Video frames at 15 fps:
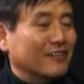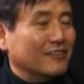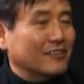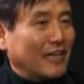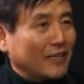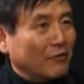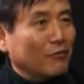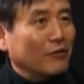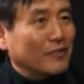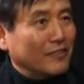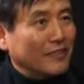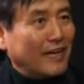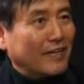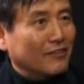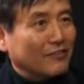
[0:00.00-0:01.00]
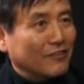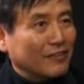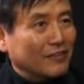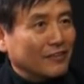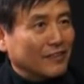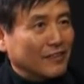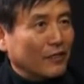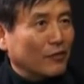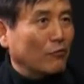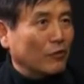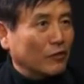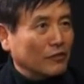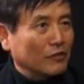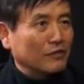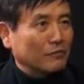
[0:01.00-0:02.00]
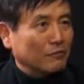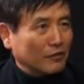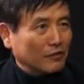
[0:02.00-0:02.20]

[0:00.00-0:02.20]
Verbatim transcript: 그 자기 원인이 아닐 것 같은데 되게 네. 원인은 그러면